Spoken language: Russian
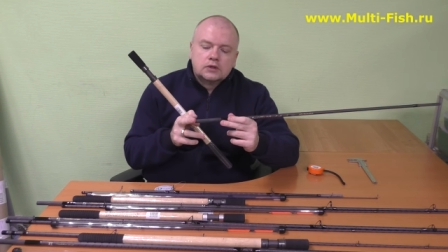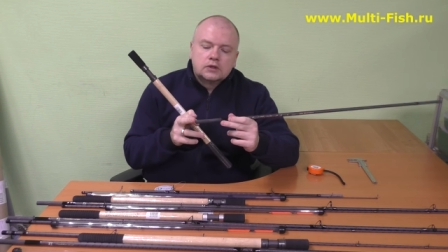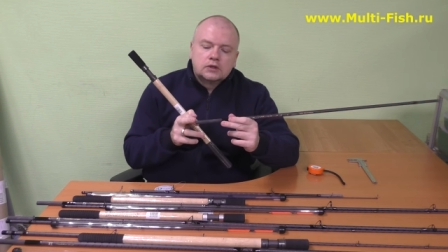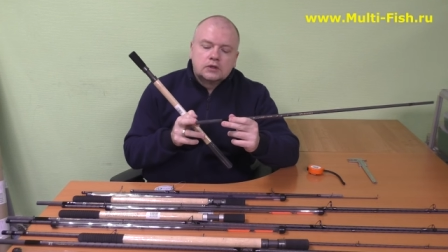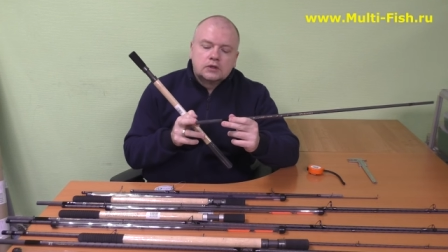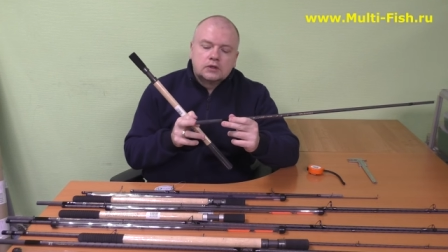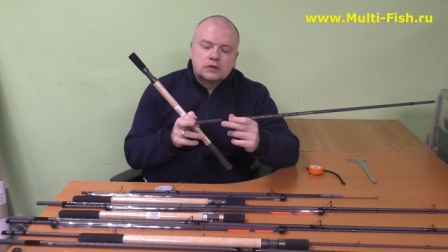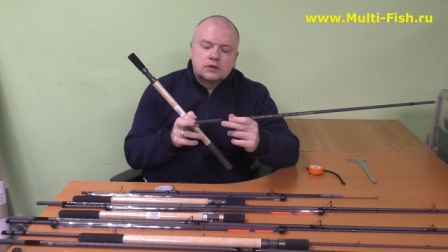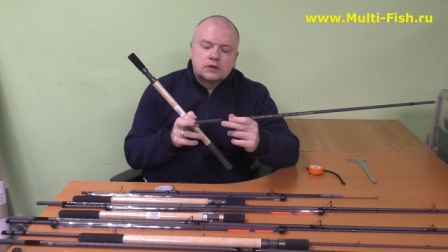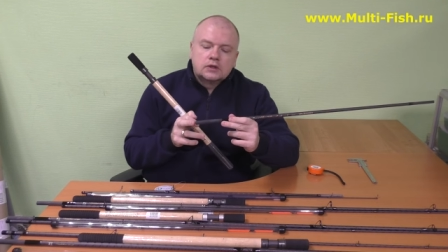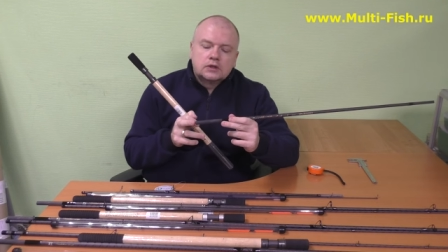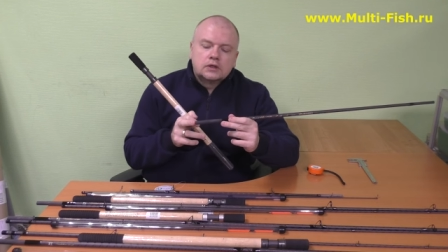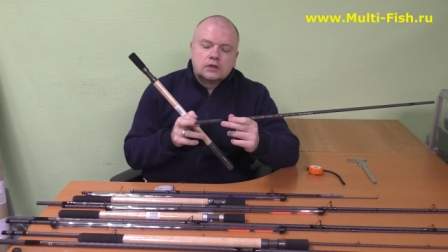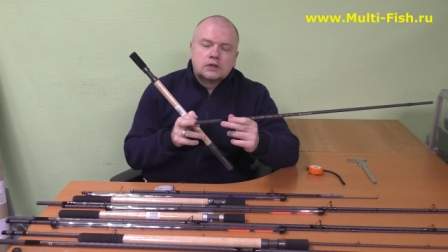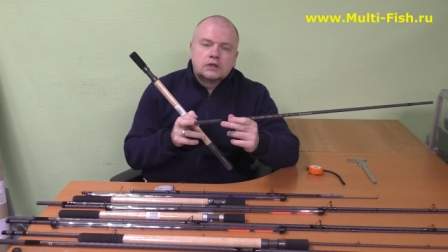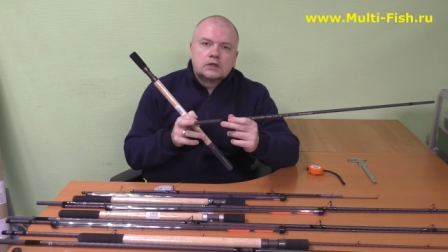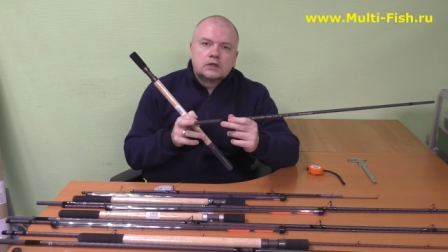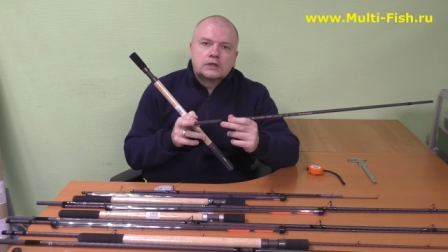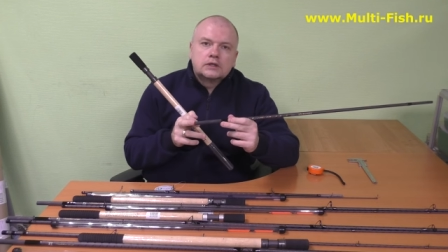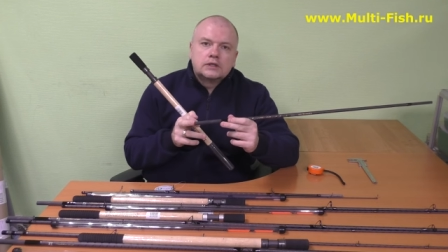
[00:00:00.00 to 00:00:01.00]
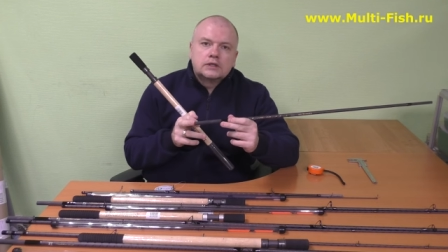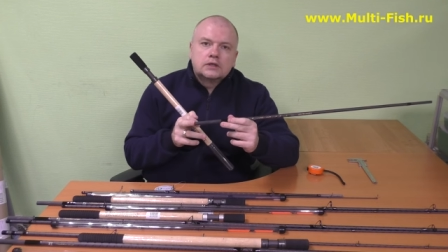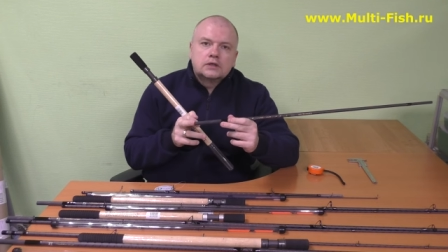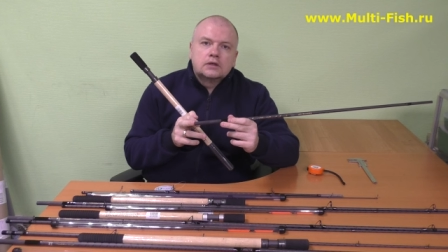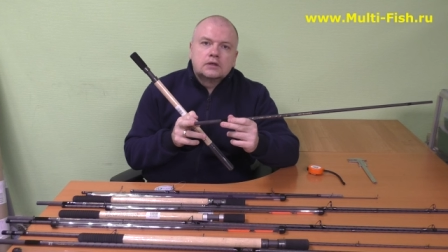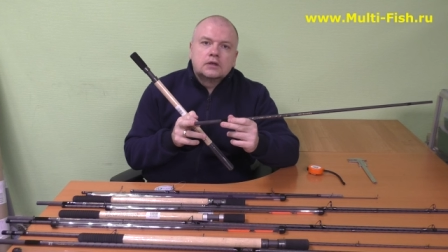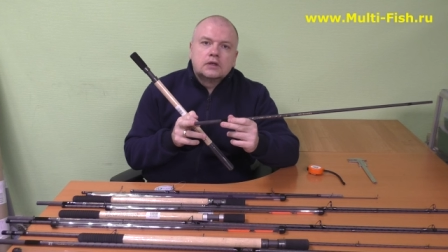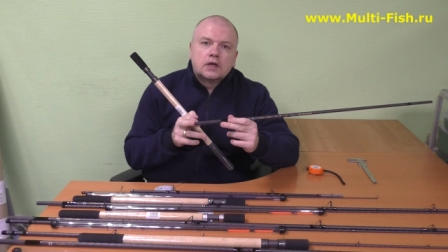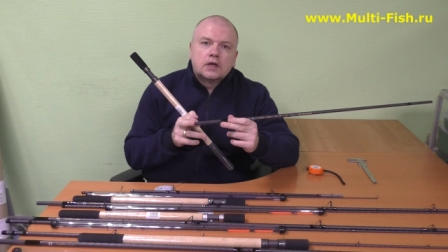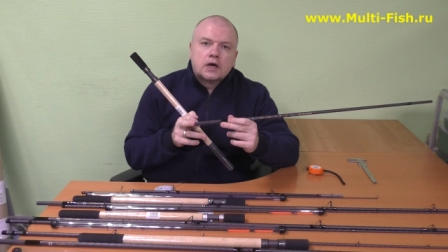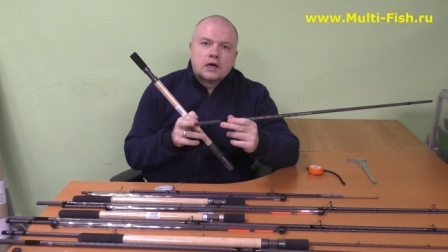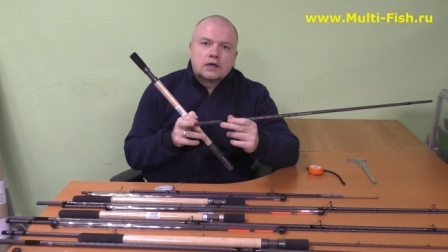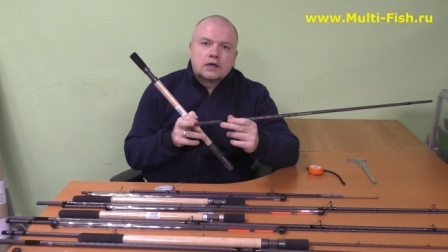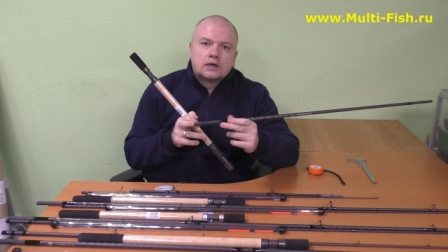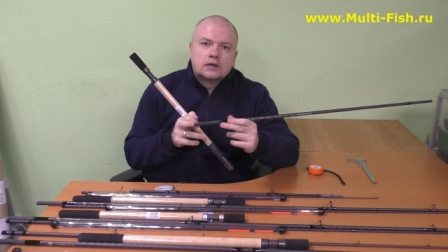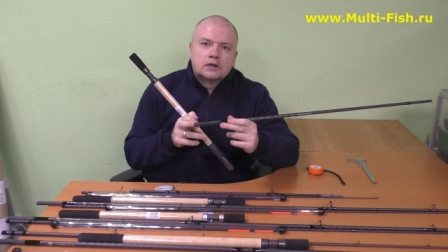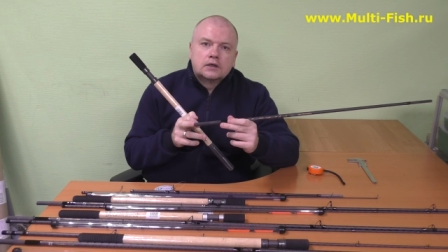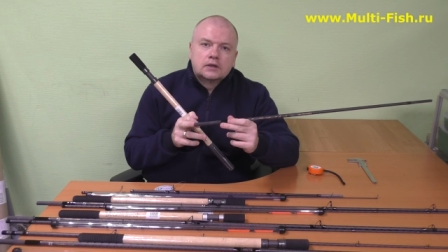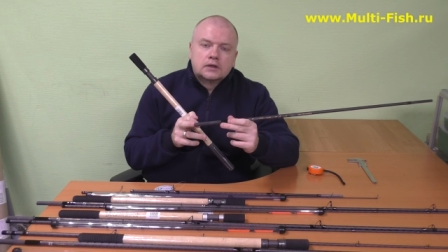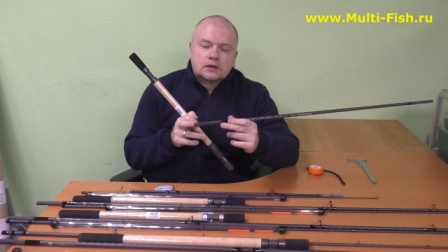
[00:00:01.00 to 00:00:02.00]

а, где лак.